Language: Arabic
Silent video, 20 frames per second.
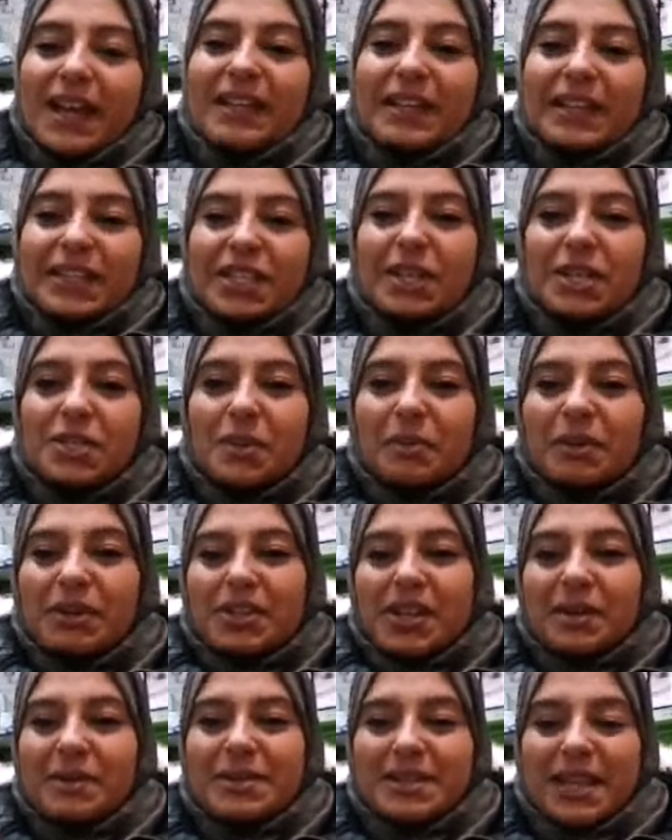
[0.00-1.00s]
داكشي علاش ما
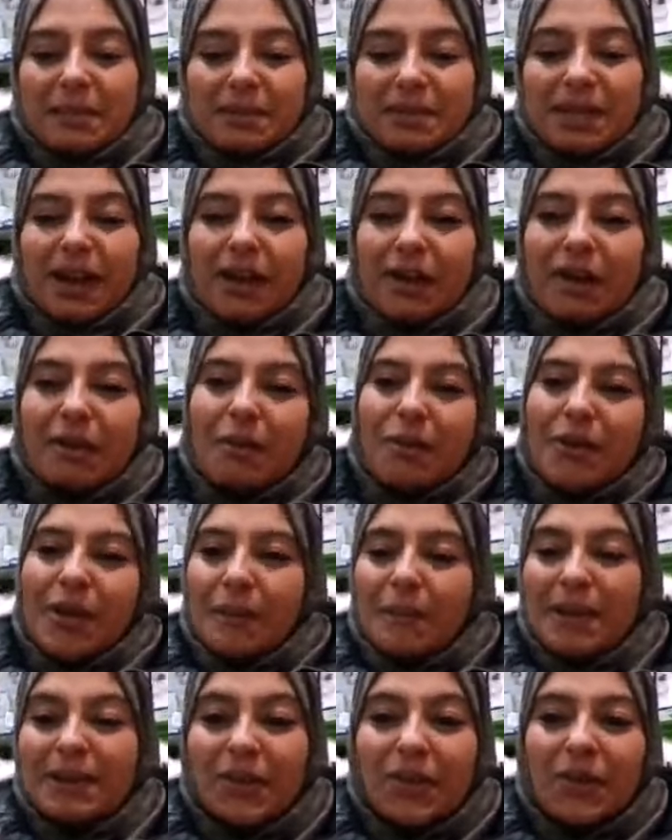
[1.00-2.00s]
بقيتش كنلبس الطابليه
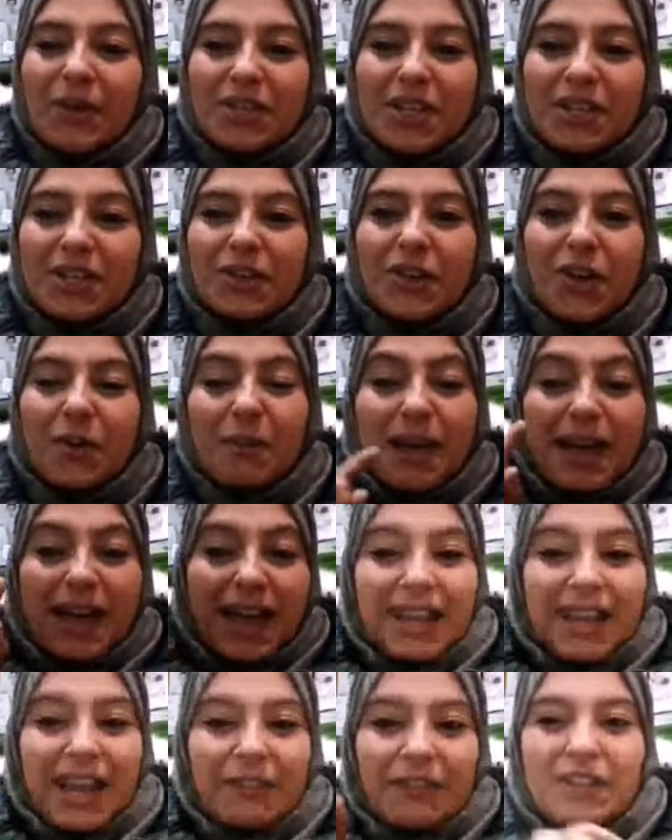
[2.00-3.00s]
المهم ما نطولش عليكم
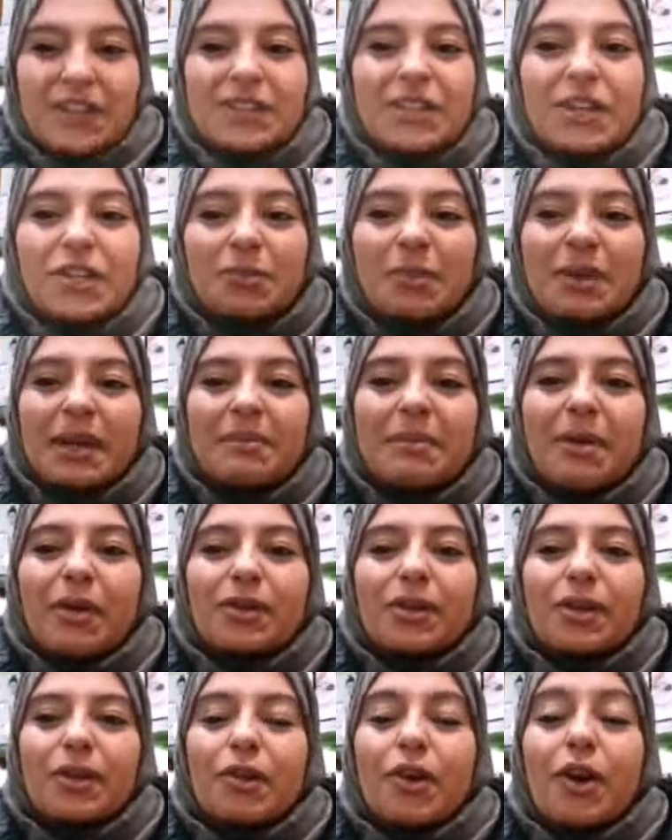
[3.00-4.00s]
لا ديال اليوم كما
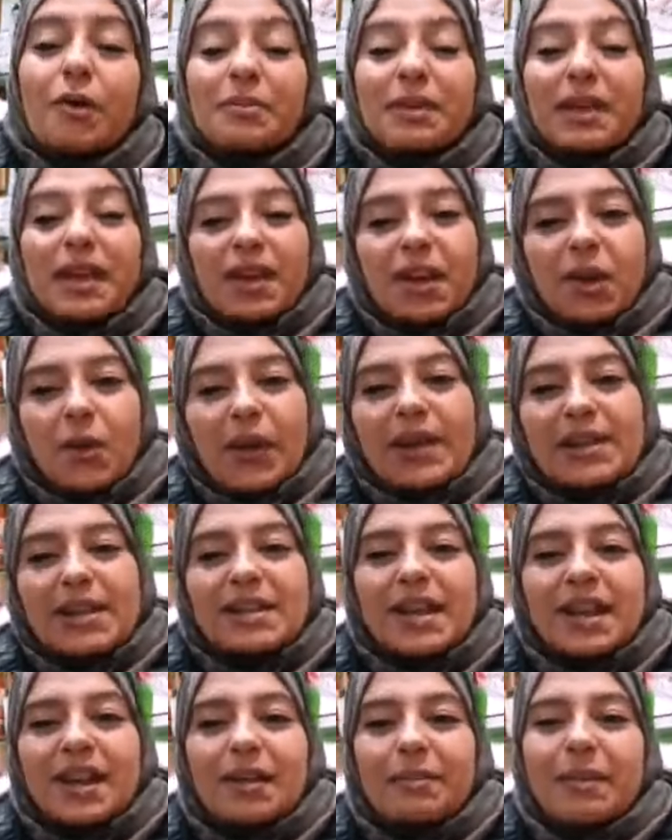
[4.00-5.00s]
قلت لكم
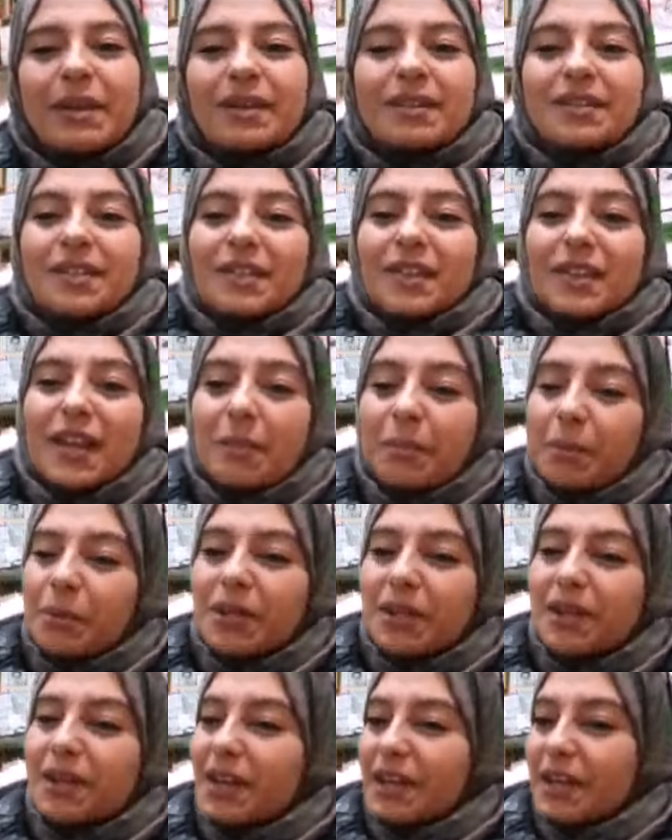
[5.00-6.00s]
الوقيته ديال البرد
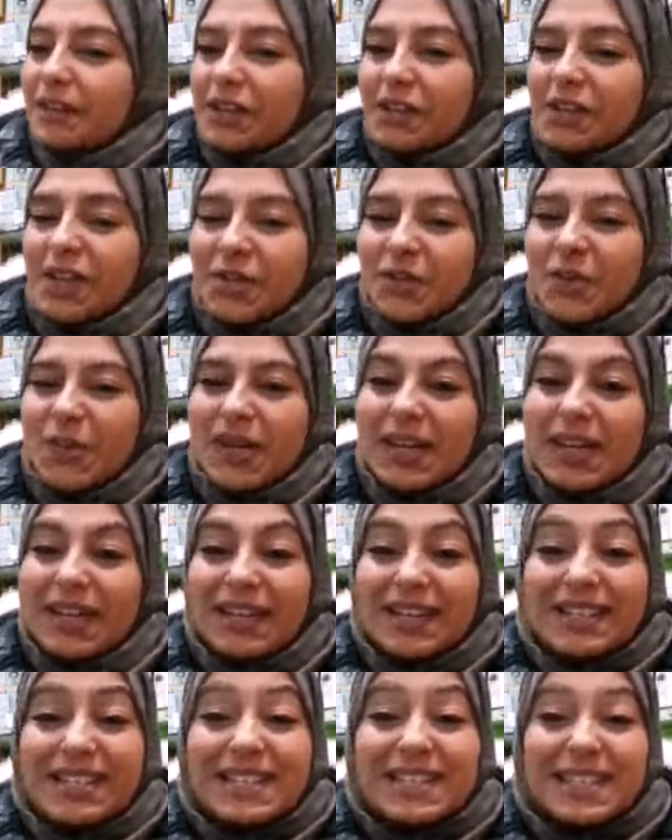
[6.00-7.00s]
لابو ديالنا كيفاش
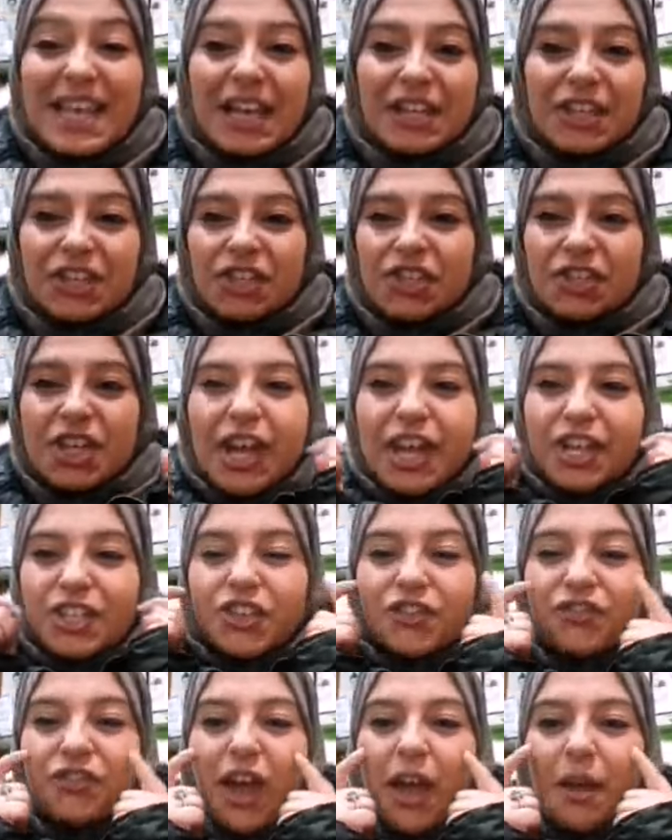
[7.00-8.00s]
كتولي ساش
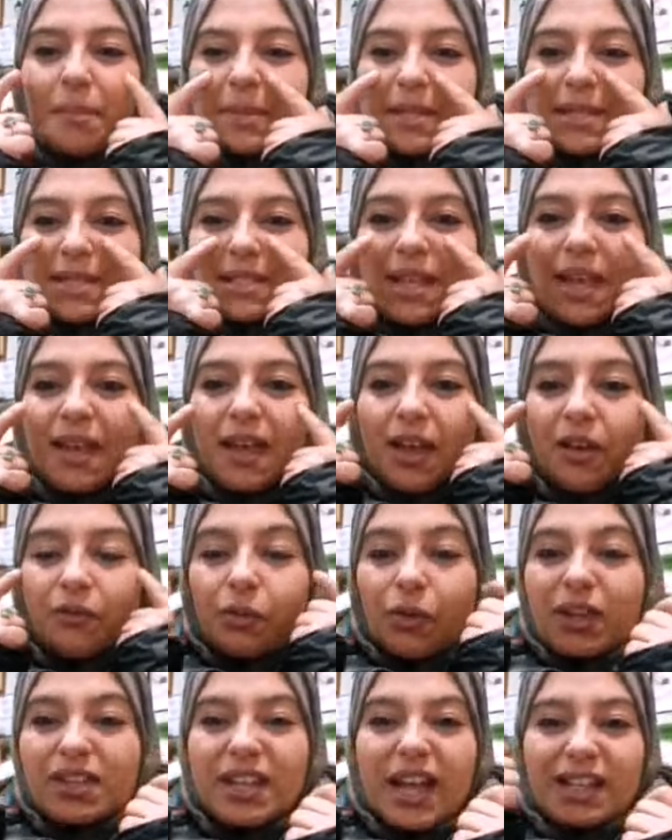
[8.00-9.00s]
ناشفه
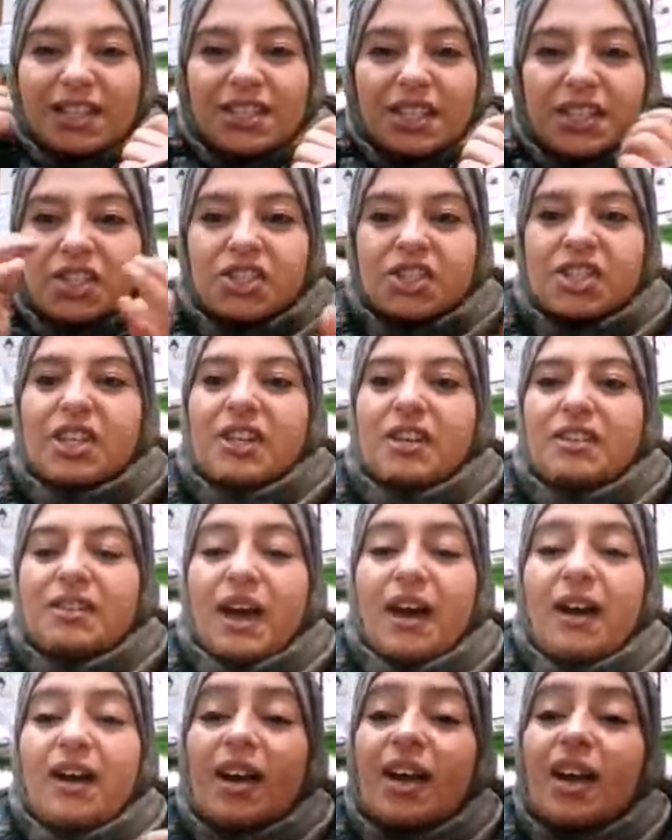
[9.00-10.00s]
بزاف وكتبقى تقشر
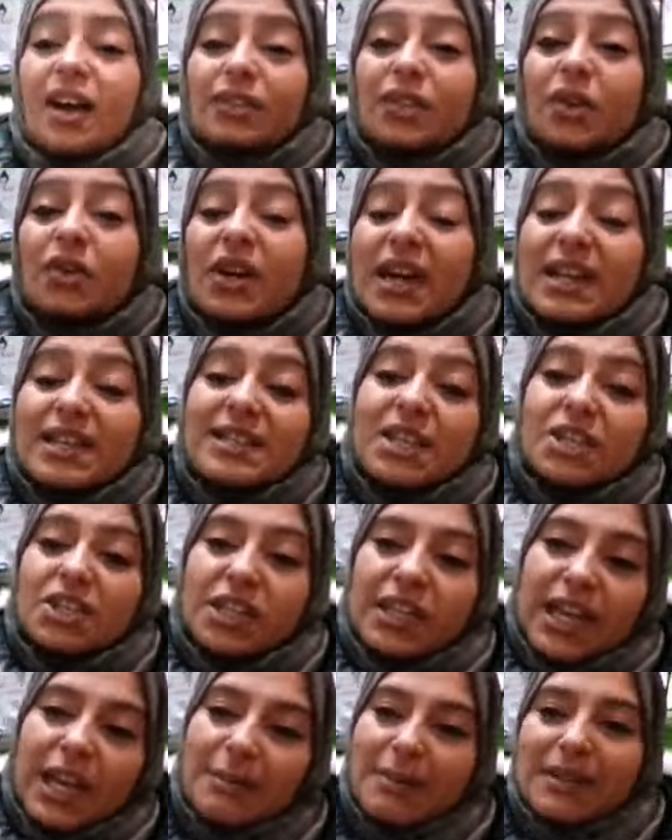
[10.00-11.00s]
لنا دونك خاصنا
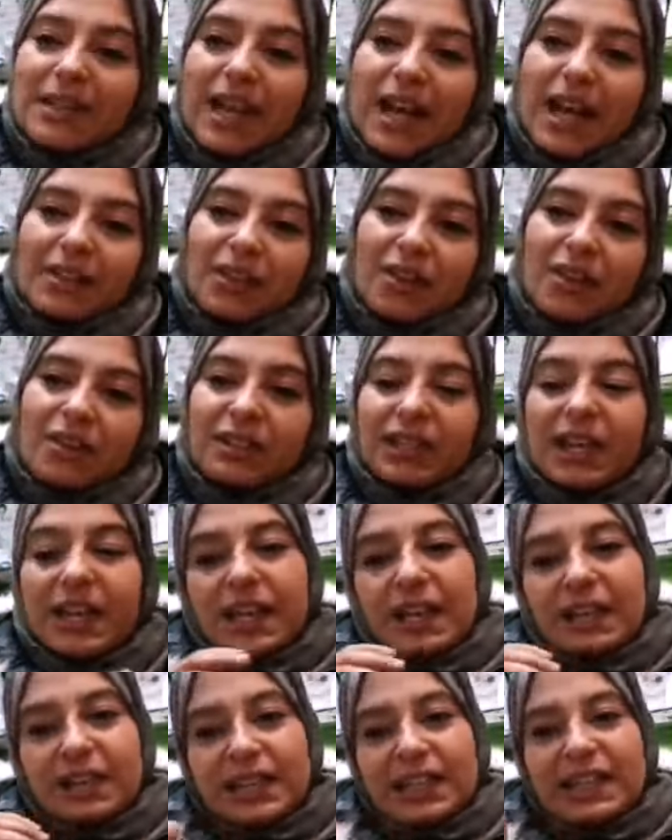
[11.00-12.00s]
شي كريم هيدراتونت
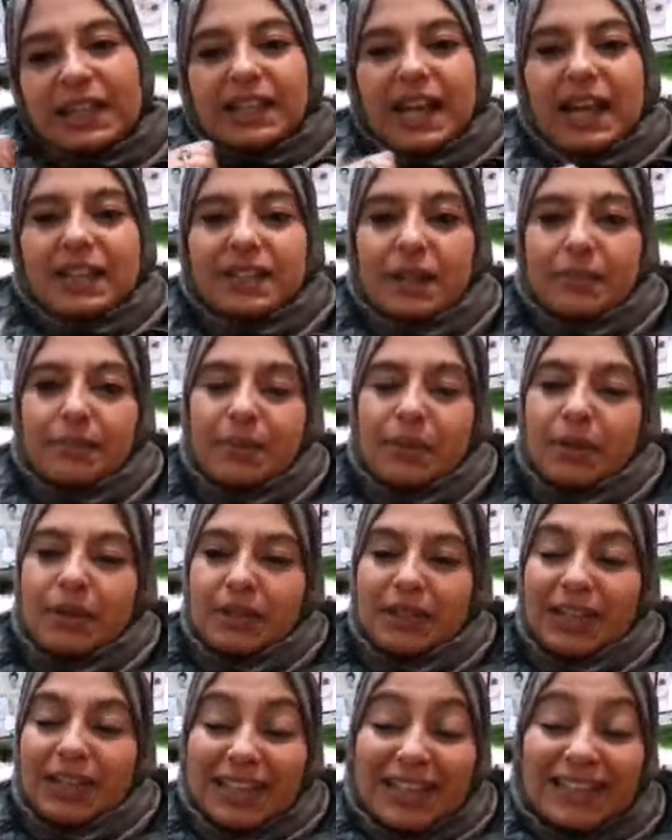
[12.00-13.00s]
لان هيدراتي
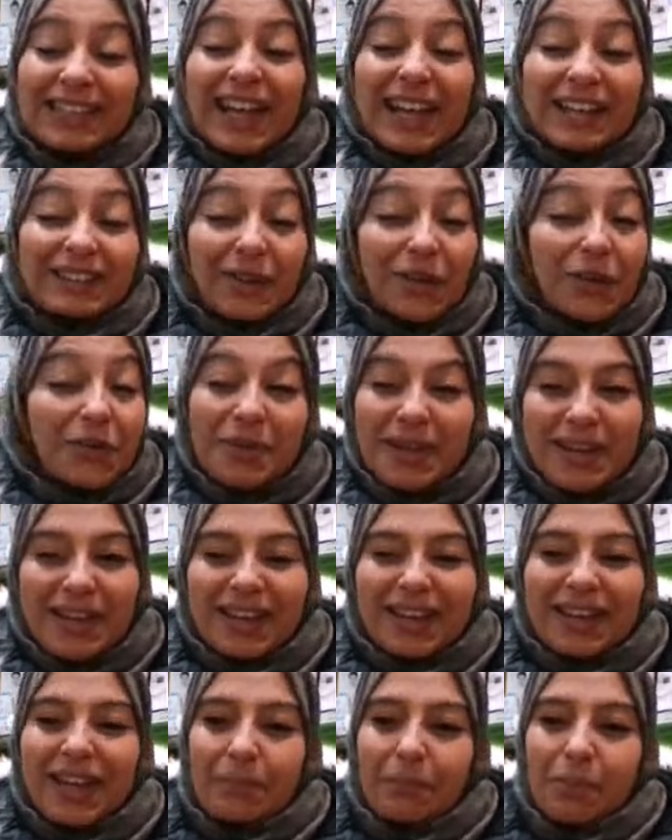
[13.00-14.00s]
به
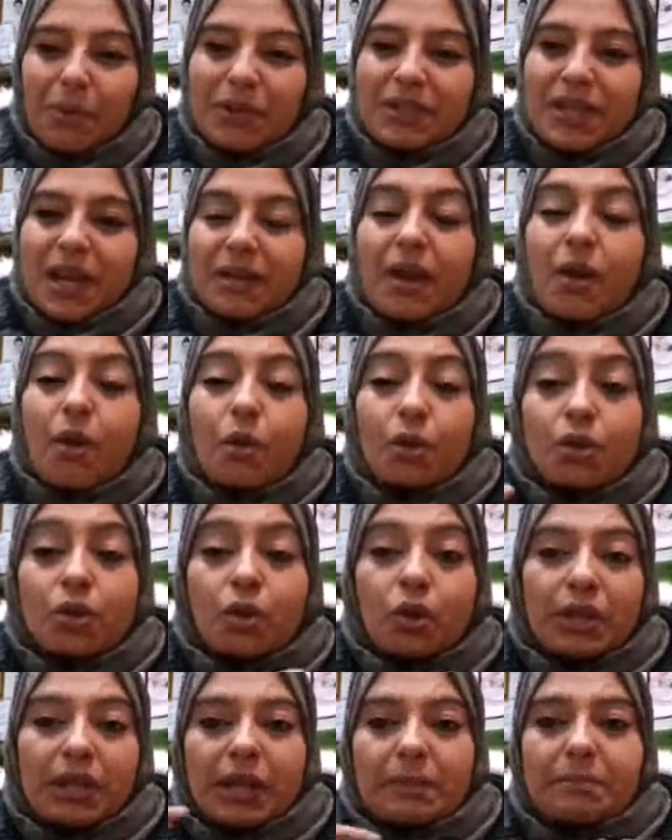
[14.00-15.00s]
به لابو ديالنا
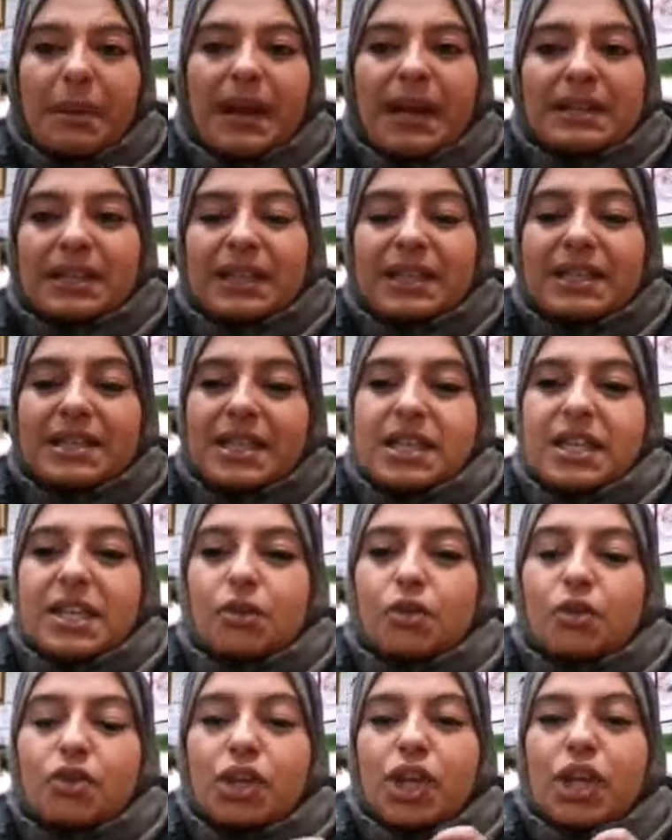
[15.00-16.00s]
ويجيب ريباراتريس
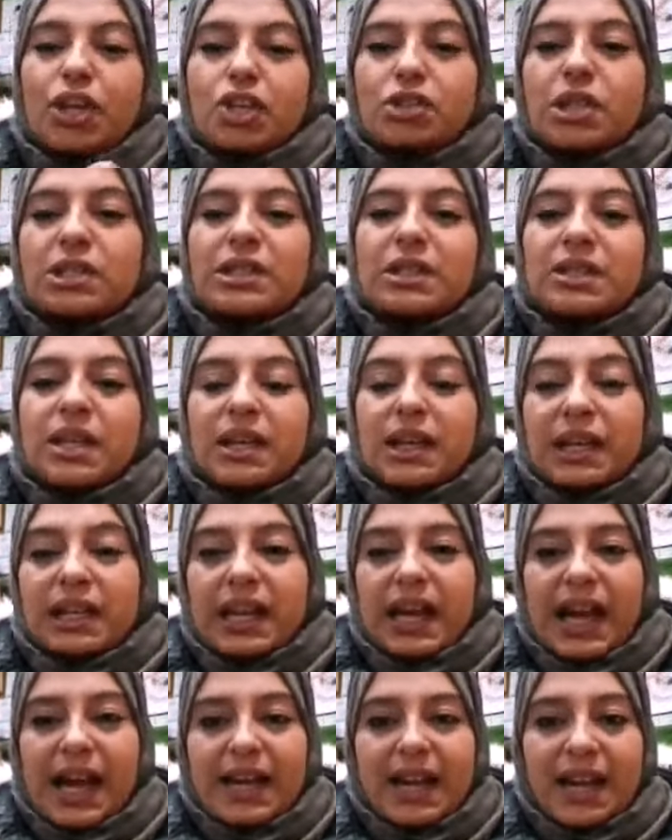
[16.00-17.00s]
يكون كيجدد لنا
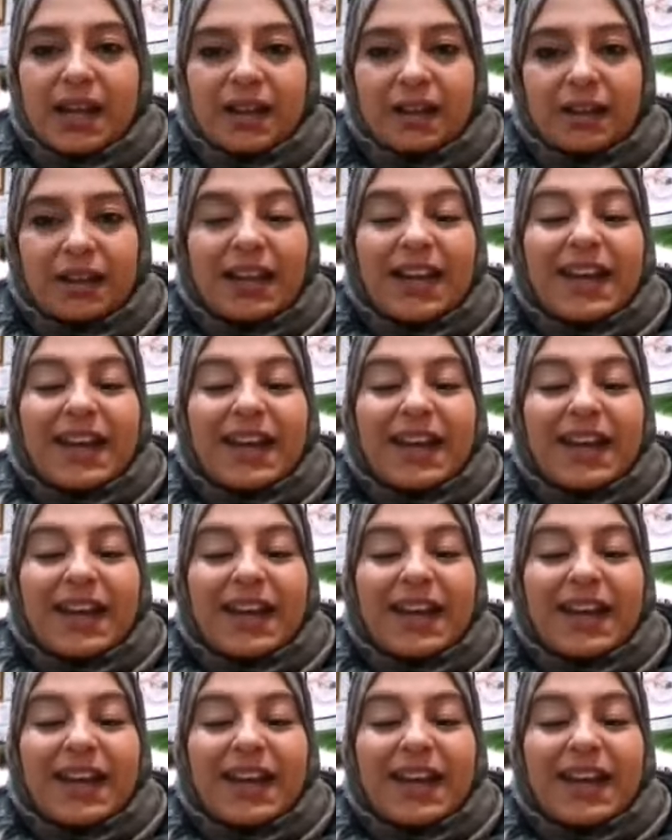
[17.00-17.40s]
الخلايا